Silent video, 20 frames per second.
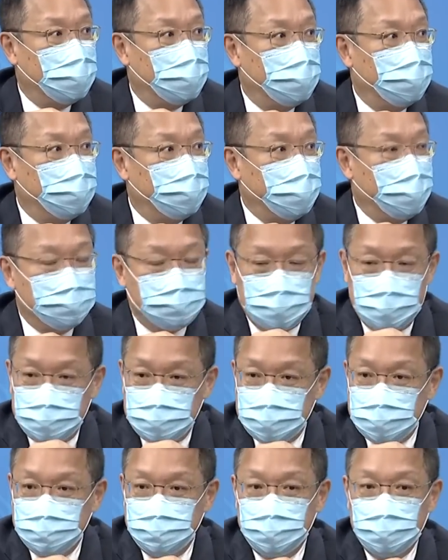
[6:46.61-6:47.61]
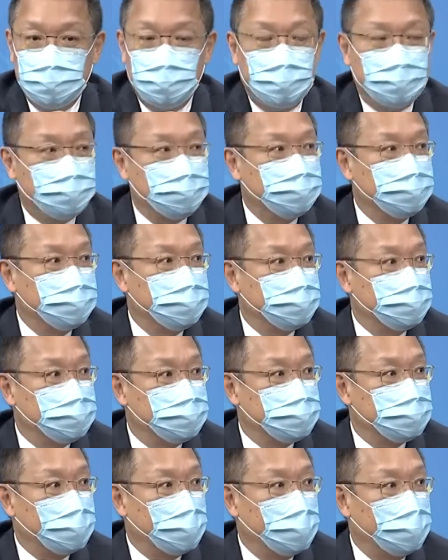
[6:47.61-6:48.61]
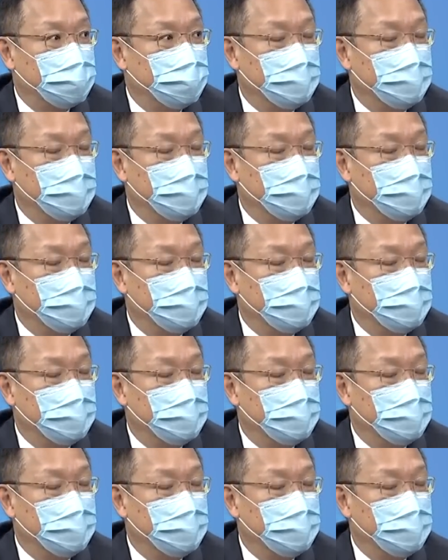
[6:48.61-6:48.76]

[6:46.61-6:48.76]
不要再自命为世界警察了。可